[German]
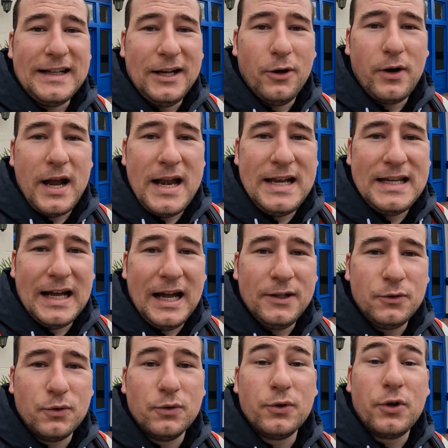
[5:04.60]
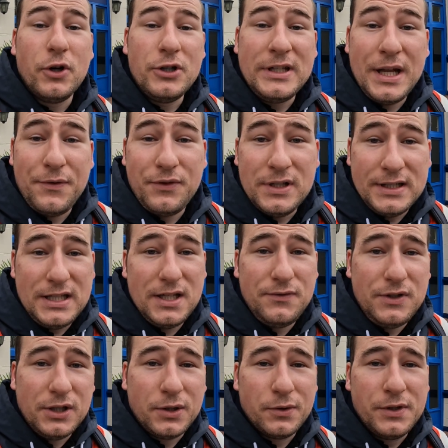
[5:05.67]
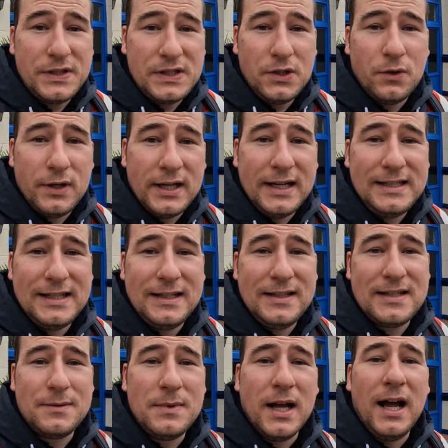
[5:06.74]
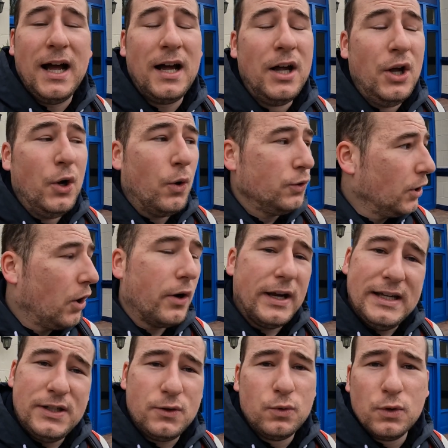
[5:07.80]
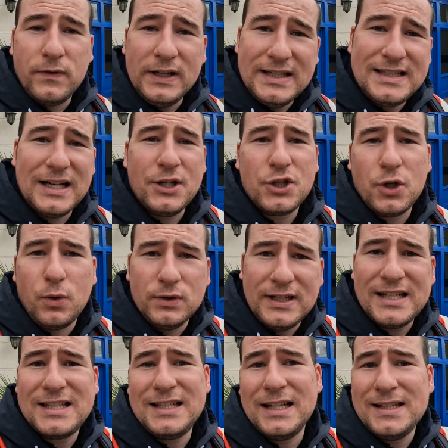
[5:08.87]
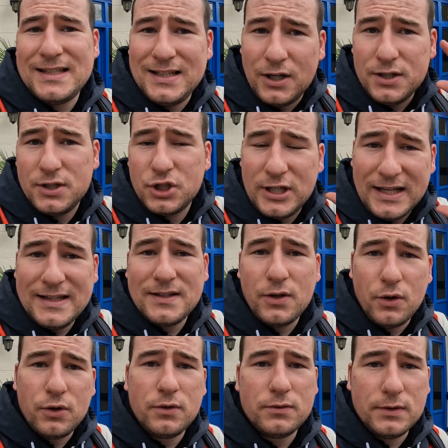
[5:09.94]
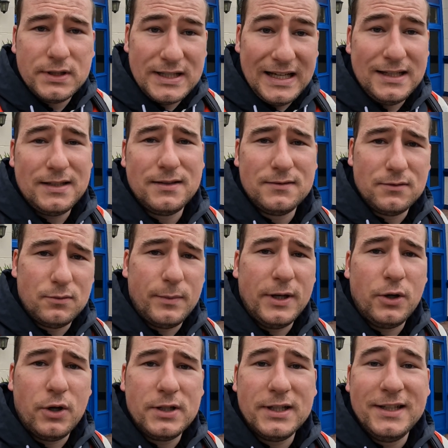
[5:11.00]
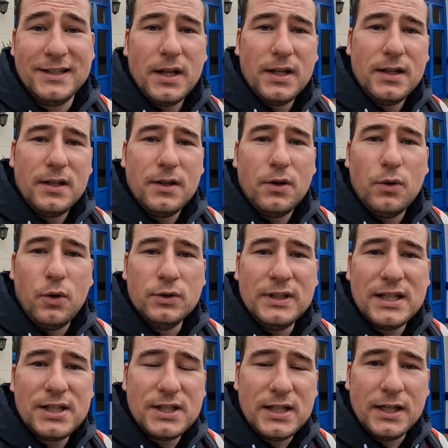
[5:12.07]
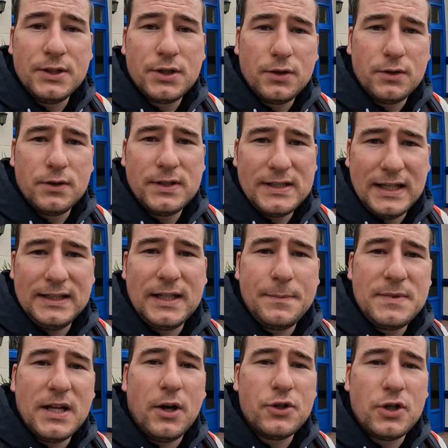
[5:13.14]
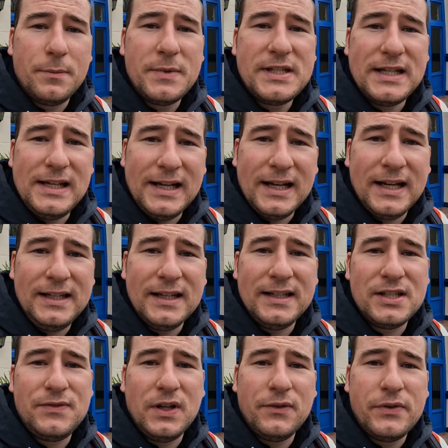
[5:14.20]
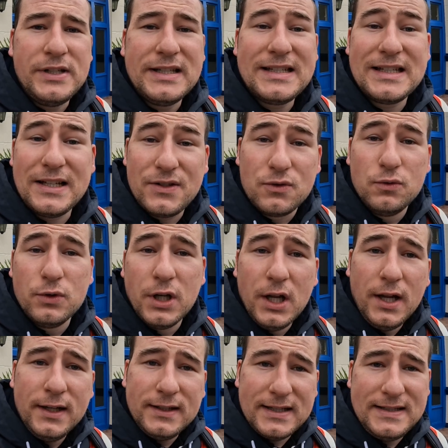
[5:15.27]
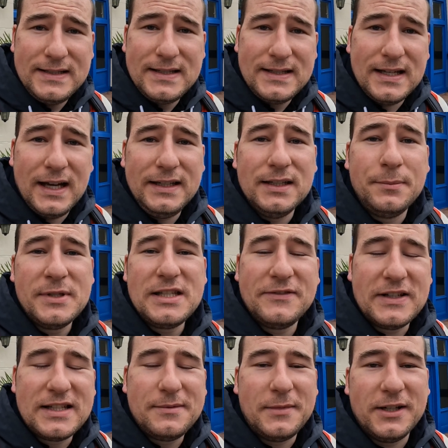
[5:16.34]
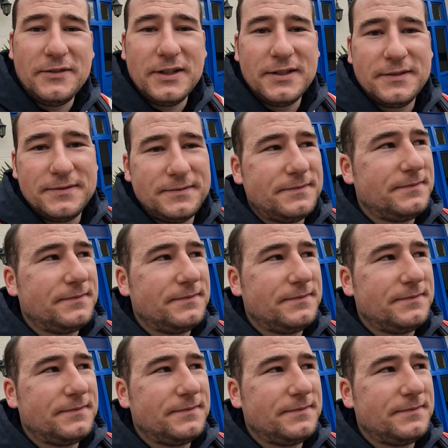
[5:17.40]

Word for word: dann auch endlich angucken können. Definitiv die größte Neuheit hier in diesem Jahr und auch echt gut, weil die Stuntshow und das Stuntshow-Set, oh mein Gott, und das Stuntshow-Set gibt es ja auch schon ein bisschen länger hier. Deswegen finde ich es ganz gut, dass dieses Jahr hier ein bisschen was gemacht wird.